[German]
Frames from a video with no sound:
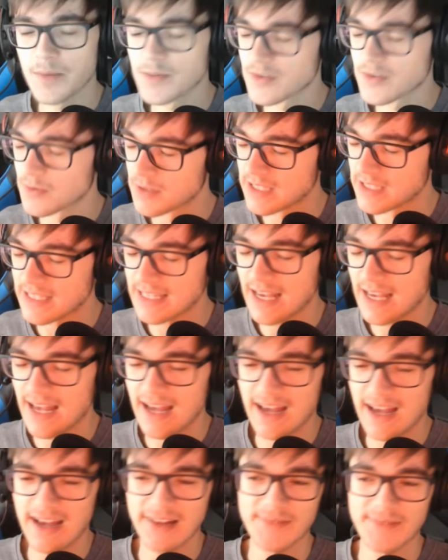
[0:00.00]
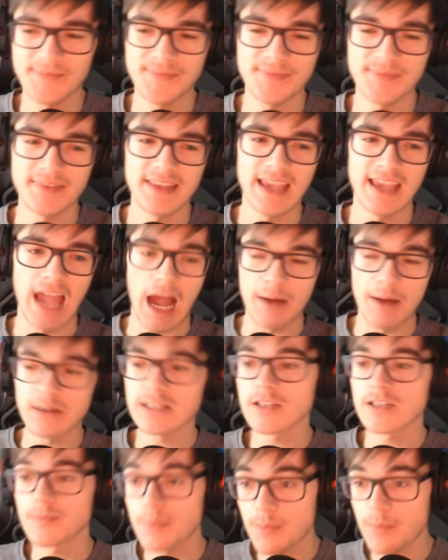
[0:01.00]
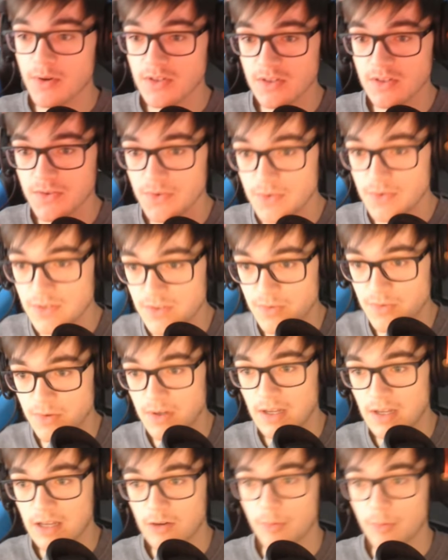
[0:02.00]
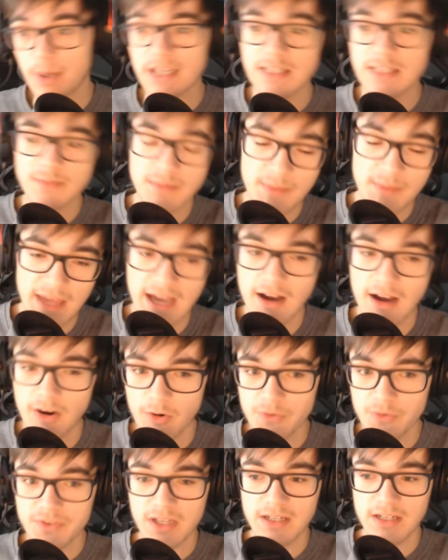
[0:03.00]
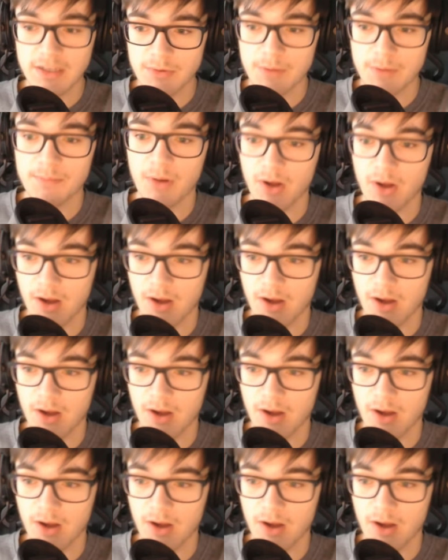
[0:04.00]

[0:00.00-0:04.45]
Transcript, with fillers: ja. Aber das ist auch bei Bowser's Fury so. Wobei ich immer mehr auf 3D-World Bock habe,